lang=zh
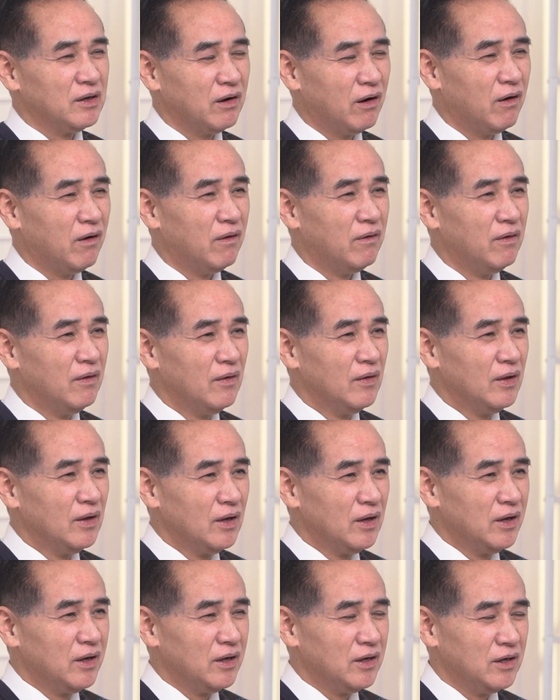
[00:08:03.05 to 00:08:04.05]
哈，
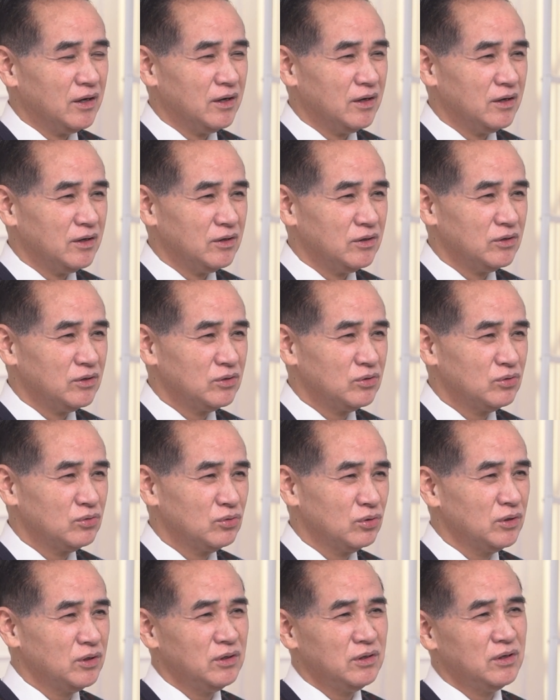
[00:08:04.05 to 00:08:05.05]
呃，
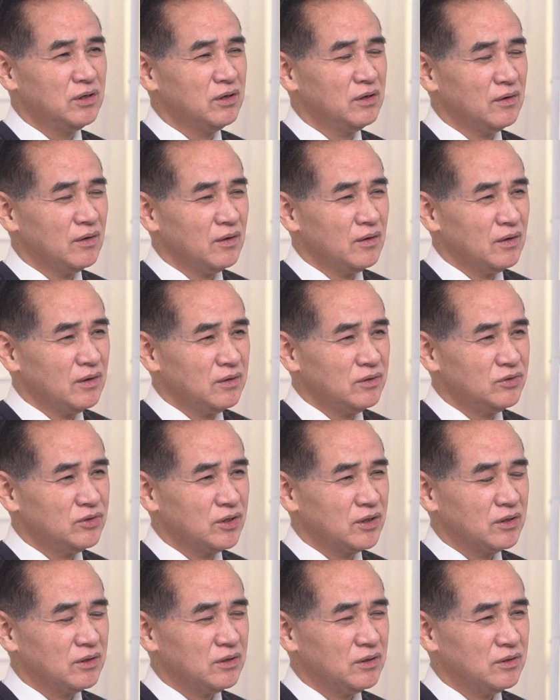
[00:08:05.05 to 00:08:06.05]
所以
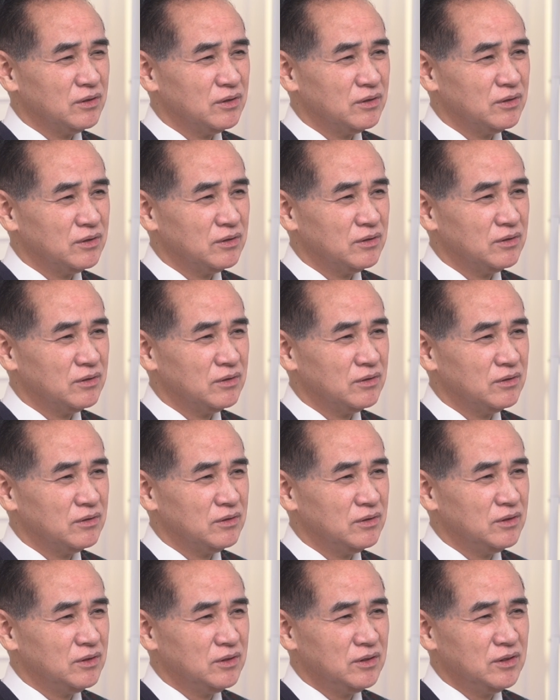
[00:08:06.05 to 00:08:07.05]
这个
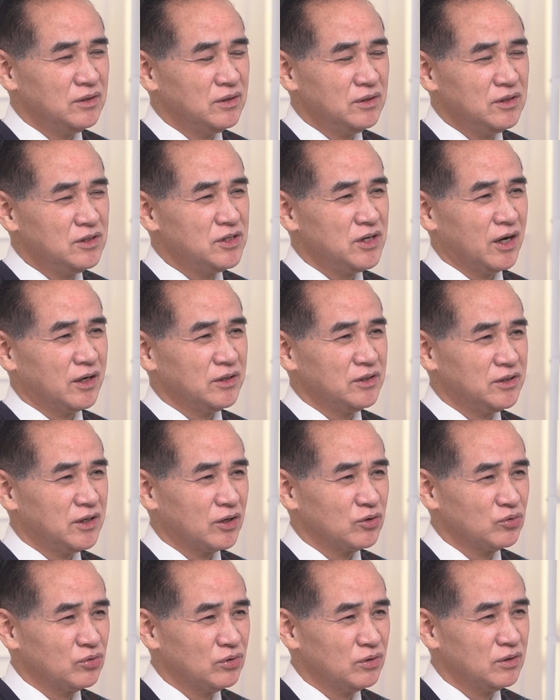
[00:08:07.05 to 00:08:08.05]
你你你想一
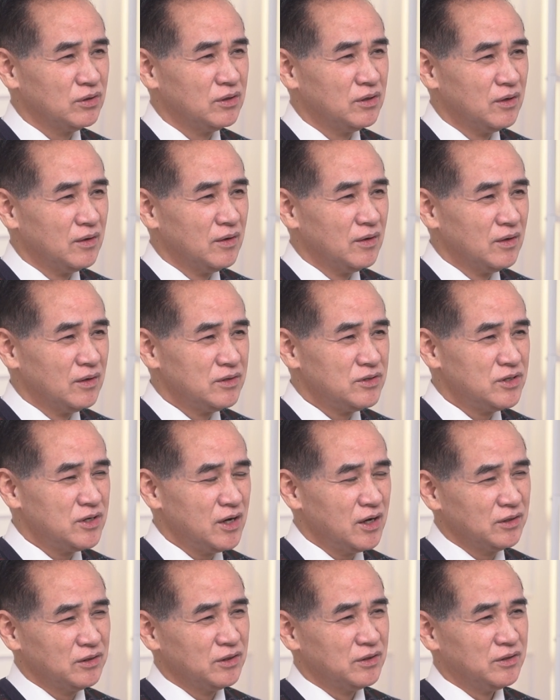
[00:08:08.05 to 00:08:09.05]
想，说这
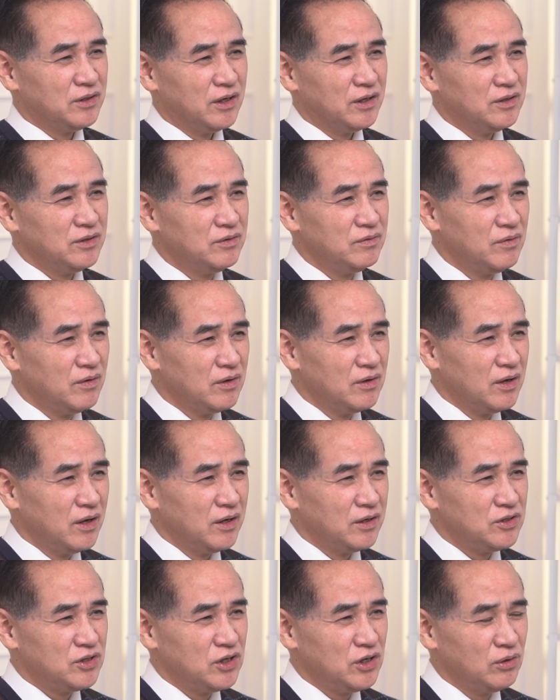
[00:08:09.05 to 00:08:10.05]
样的人，
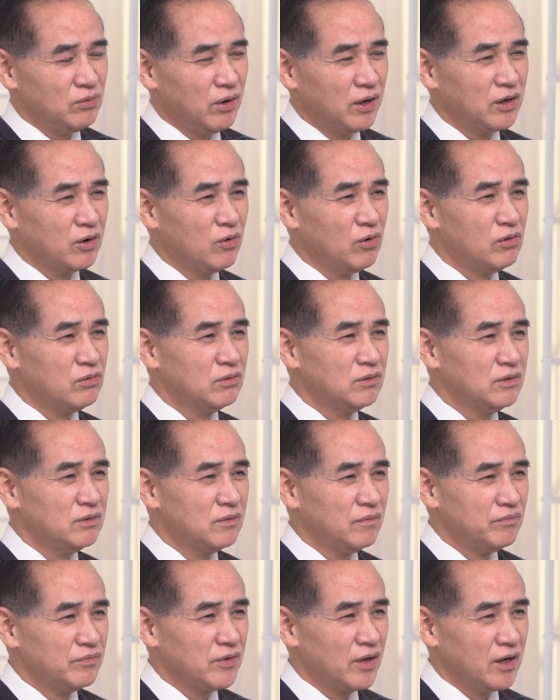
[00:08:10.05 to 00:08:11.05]
哎，齐桓公。
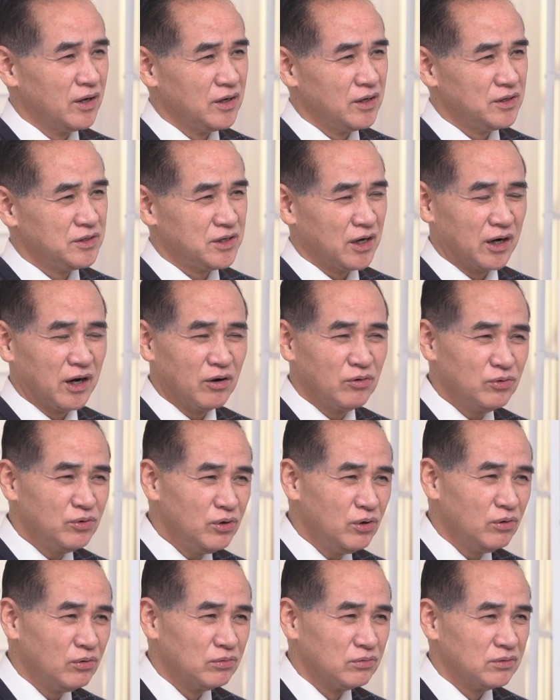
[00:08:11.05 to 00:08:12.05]
哎，想要
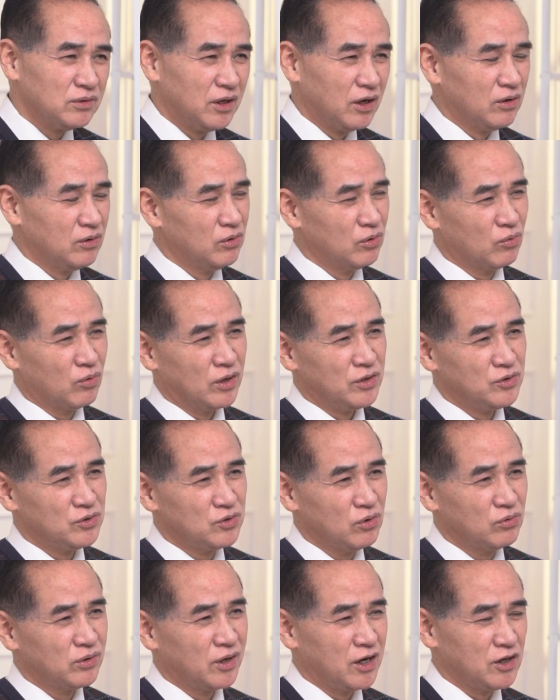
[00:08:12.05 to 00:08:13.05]
用，然后管
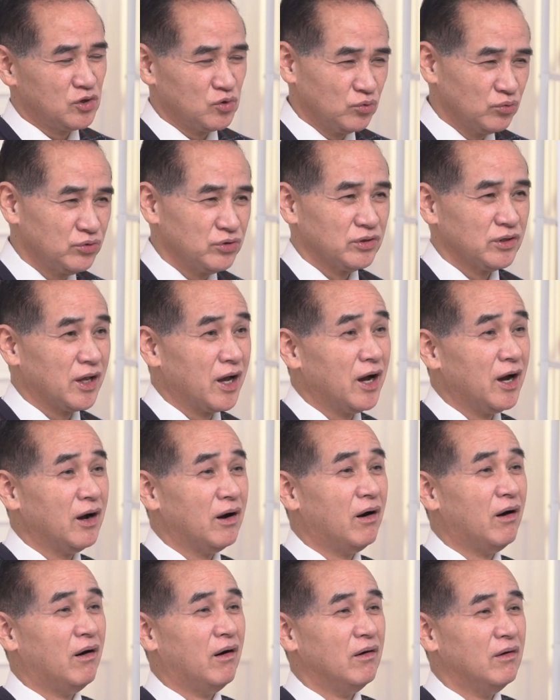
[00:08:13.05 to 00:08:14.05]
仲来阻止他
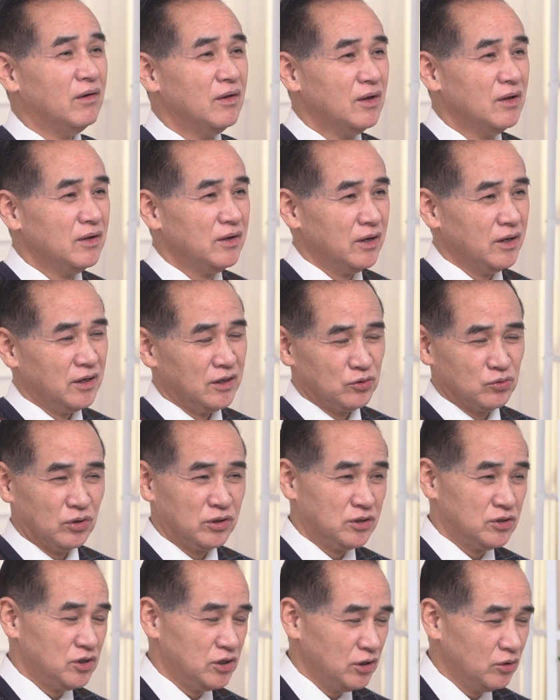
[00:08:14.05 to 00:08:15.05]
啊！哎，所以
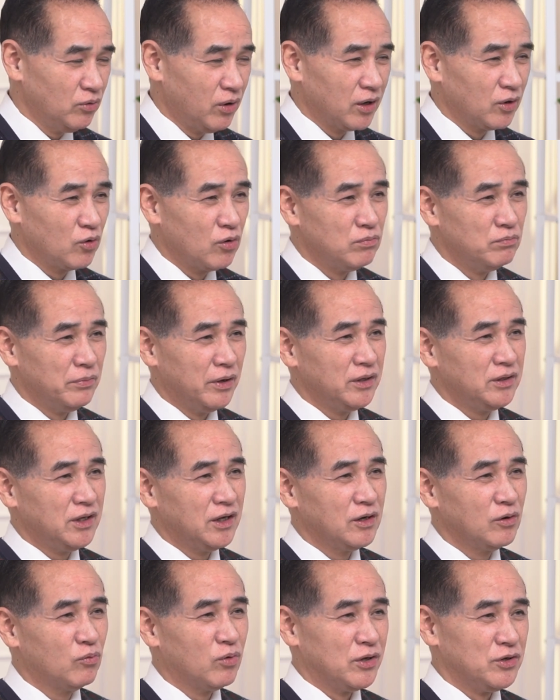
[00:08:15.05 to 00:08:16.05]
齐桓公没
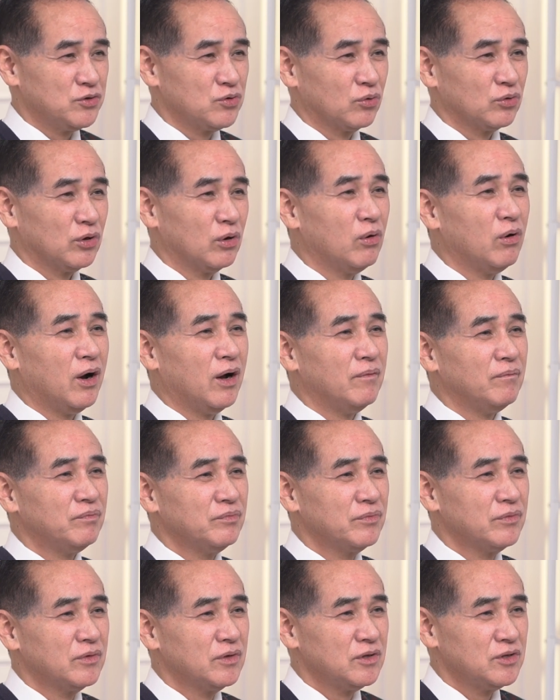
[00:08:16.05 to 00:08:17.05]
听管仲的话。
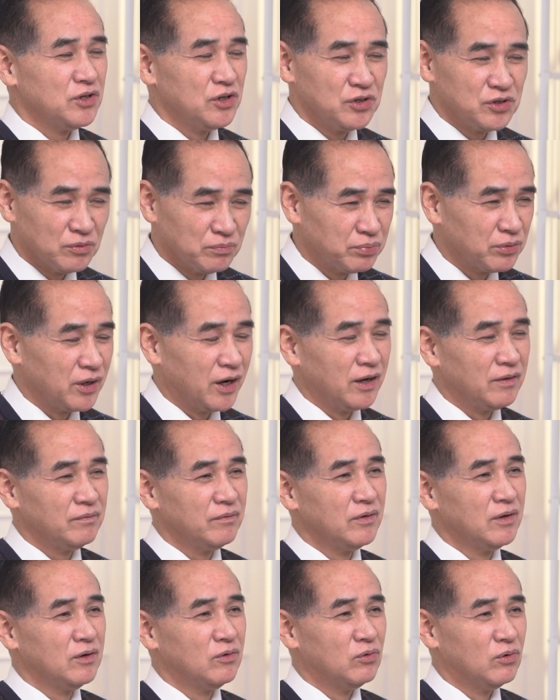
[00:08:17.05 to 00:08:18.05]
其实不然，
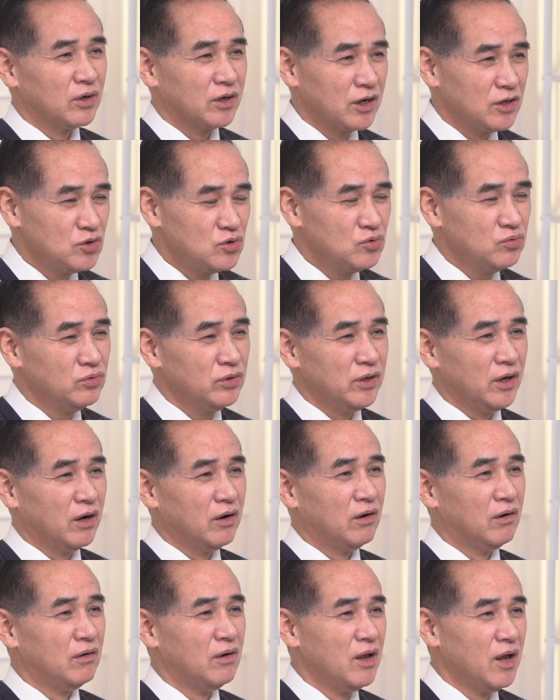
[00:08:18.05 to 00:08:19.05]
我跟诸位
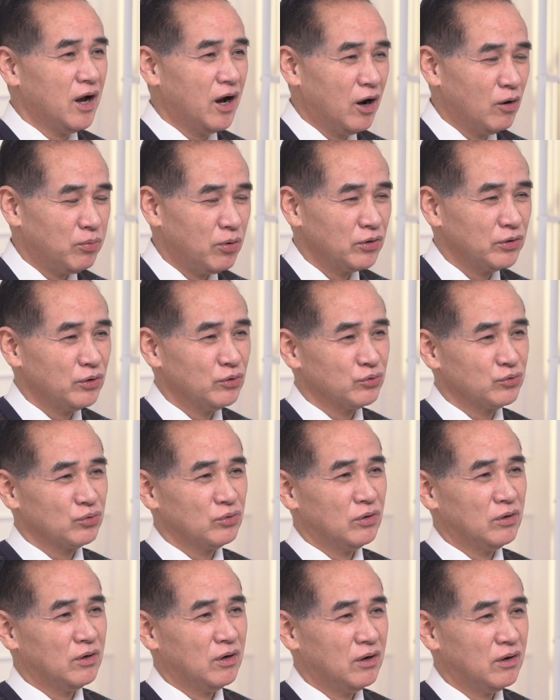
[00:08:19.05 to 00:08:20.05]
哈好朋友
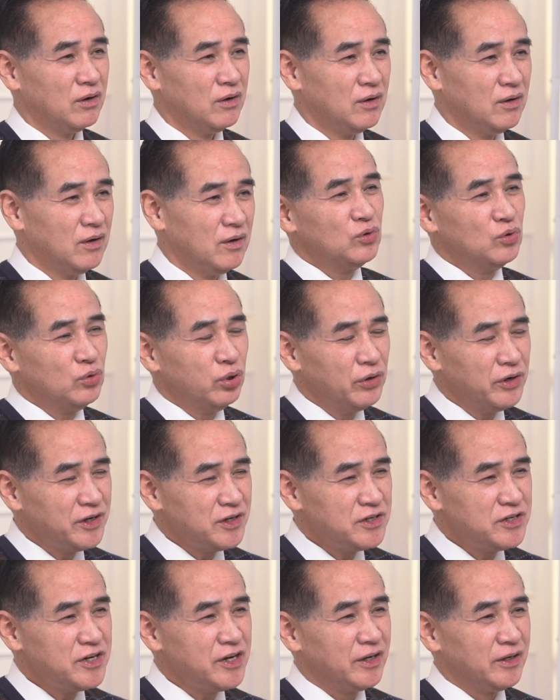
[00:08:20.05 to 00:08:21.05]
说哈，推
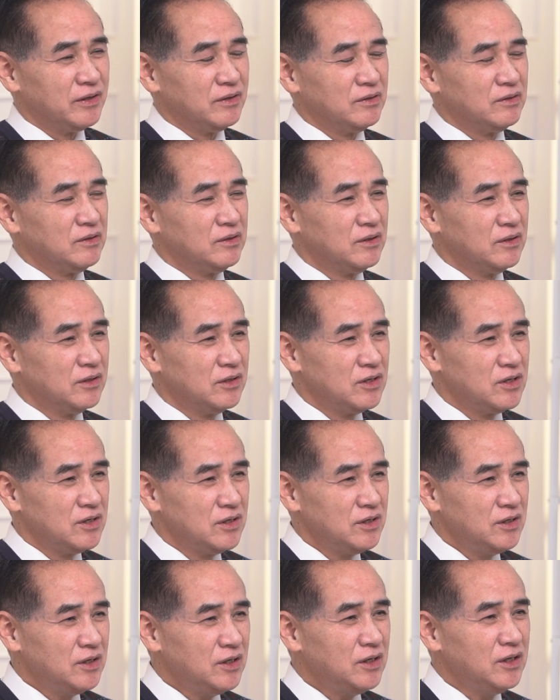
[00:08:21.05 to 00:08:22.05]
荐
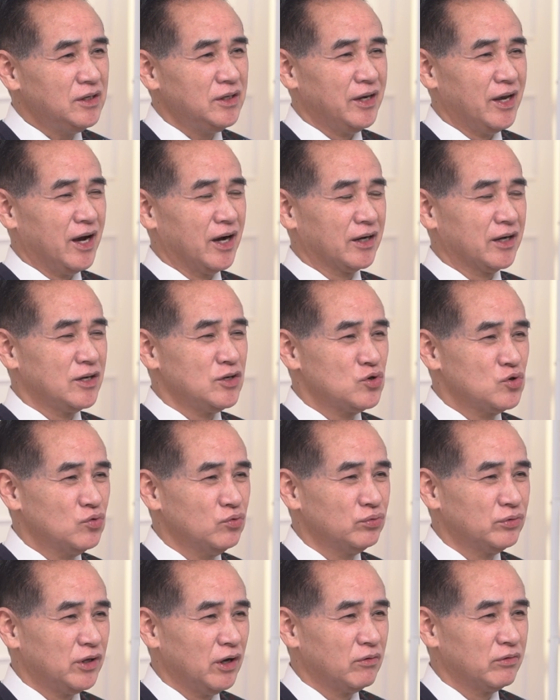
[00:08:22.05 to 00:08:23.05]
易牙跟
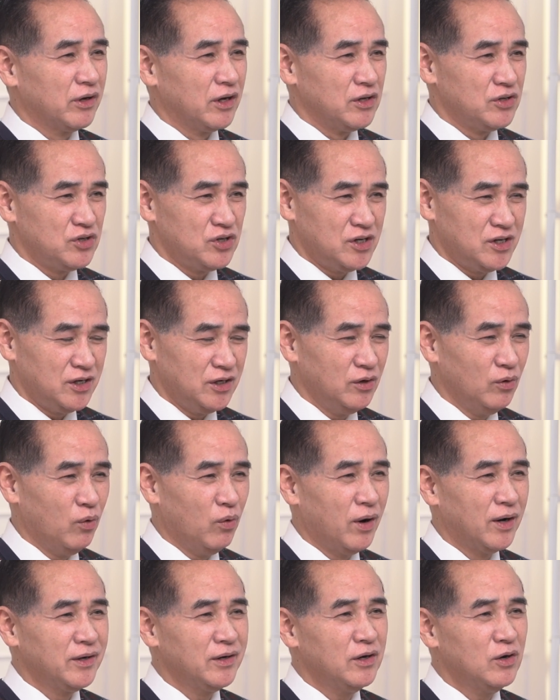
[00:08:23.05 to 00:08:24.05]
树雕给齐
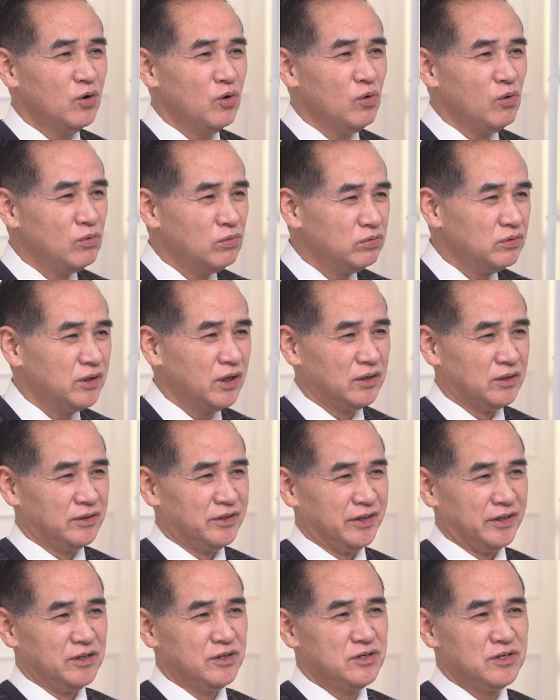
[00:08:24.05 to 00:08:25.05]
桓公的
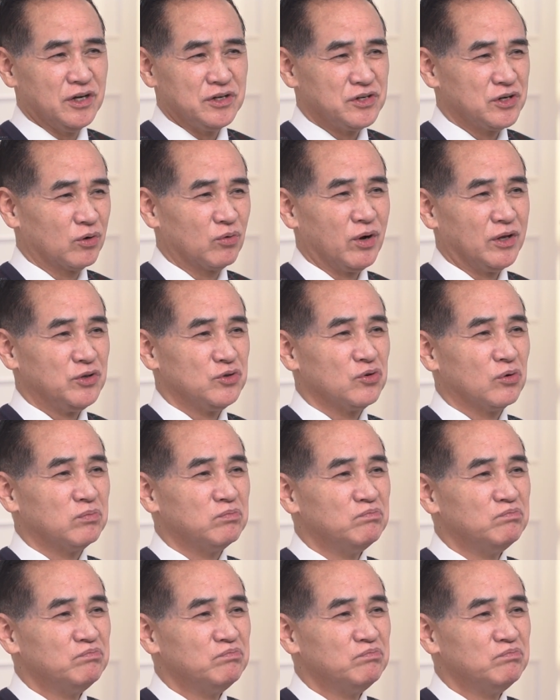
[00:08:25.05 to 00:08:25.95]
人正是管仲。